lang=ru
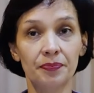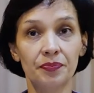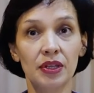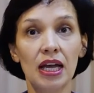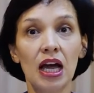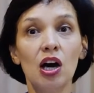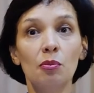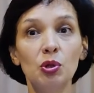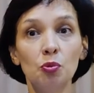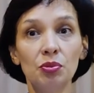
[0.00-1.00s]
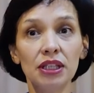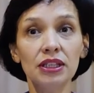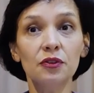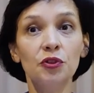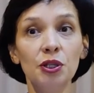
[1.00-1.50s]
году
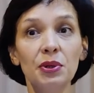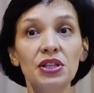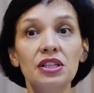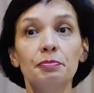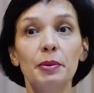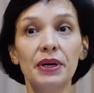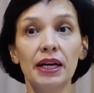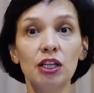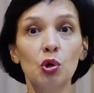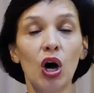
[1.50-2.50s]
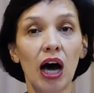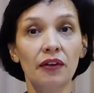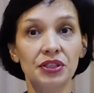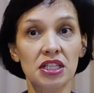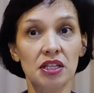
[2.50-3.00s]
Монумент выполнен по проекту
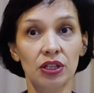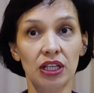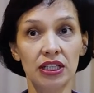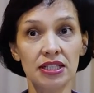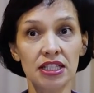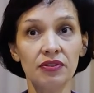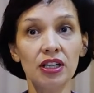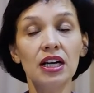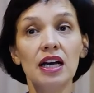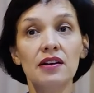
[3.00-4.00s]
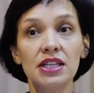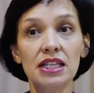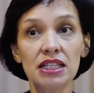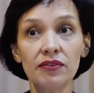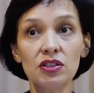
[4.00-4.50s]
авторского коллектива в
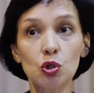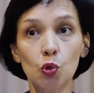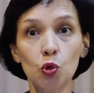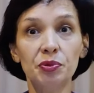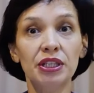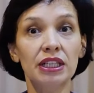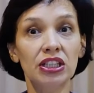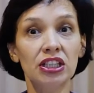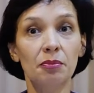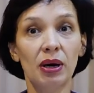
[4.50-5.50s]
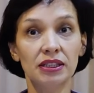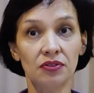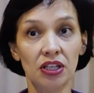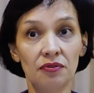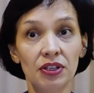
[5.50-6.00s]
составе скульптора Нины
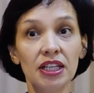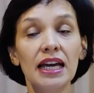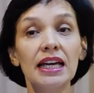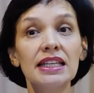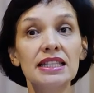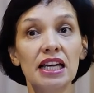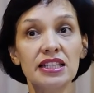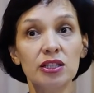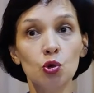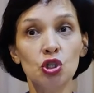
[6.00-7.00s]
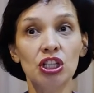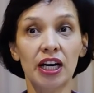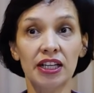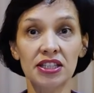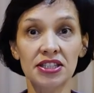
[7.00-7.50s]
Матвеевой и заслуженных
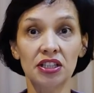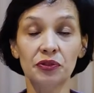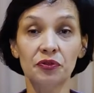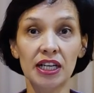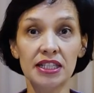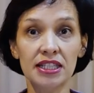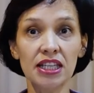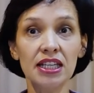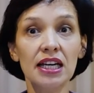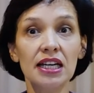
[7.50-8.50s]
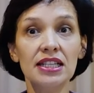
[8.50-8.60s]
архитекторов России